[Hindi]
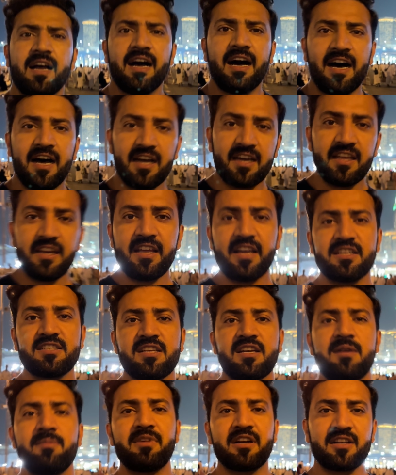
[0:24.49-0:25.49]
आखिरी
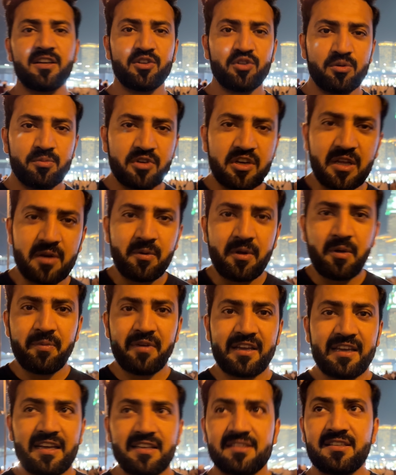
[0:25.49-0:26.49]
अशरा मक्तुलमकरमा
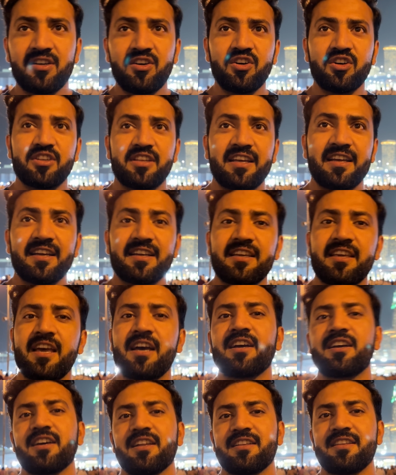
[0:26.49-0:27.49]
में कैसा होता है
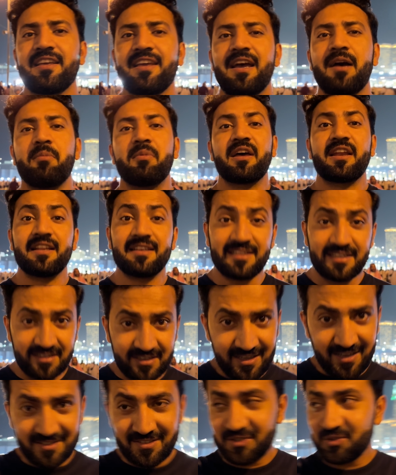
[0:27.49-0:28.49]
क्या करते हैं हमारा दिन
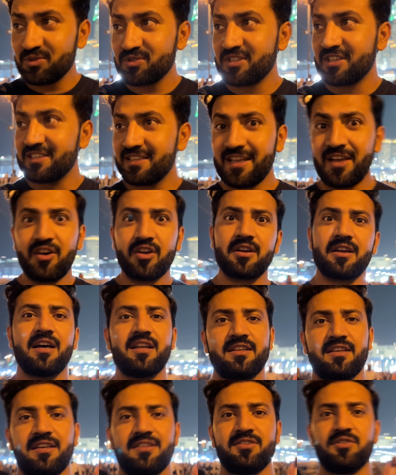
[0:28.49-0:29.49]
कैसे गुजरता है और
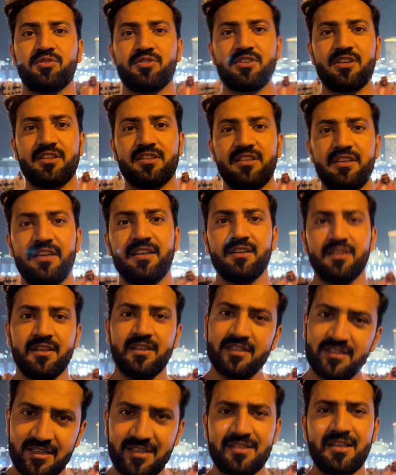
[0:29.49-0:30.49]
रात कैसे गुजरती है
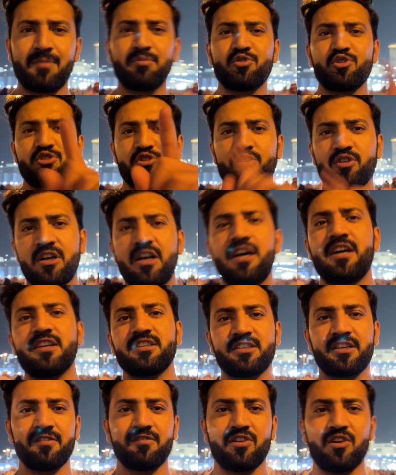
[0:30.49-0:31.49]
ये सब कुछ होगा आज
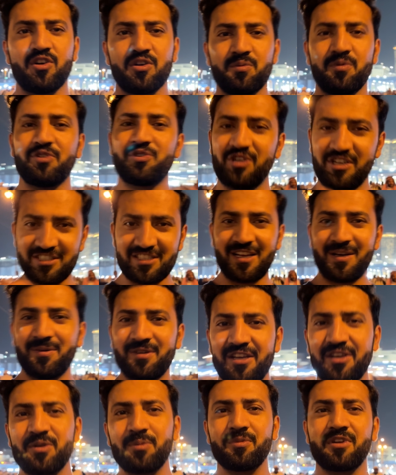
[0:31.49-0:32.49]
के ब्लॉग में तो असल
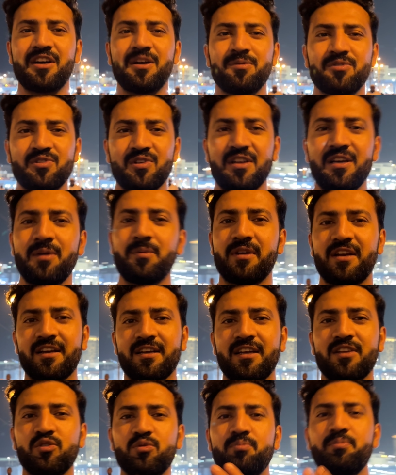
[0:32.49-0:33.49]
वालेकुम वरक
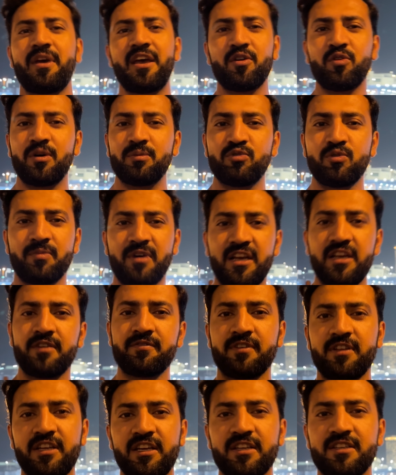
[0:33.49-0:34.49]
मैं हूँ अब्दुल मालिक
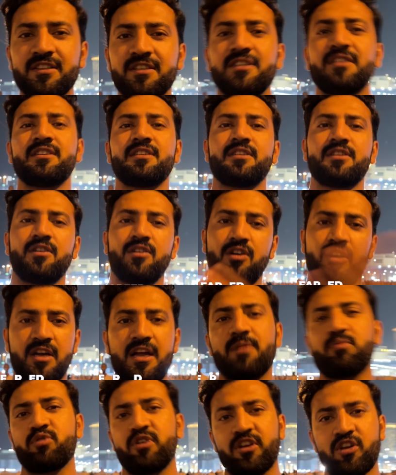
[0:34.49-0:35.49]
फरीद और
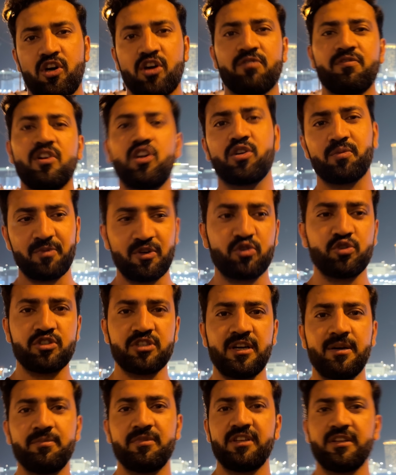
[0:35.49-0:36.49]
आपको एक और ब्लॉग में खुश
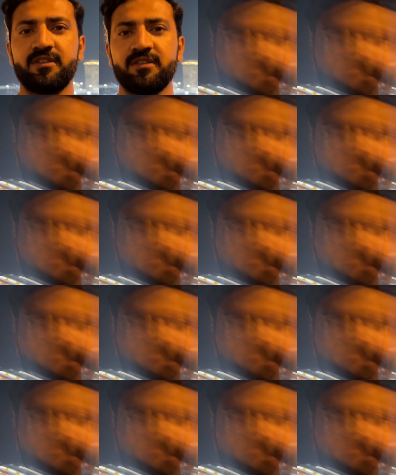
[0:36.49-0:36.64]
आमदी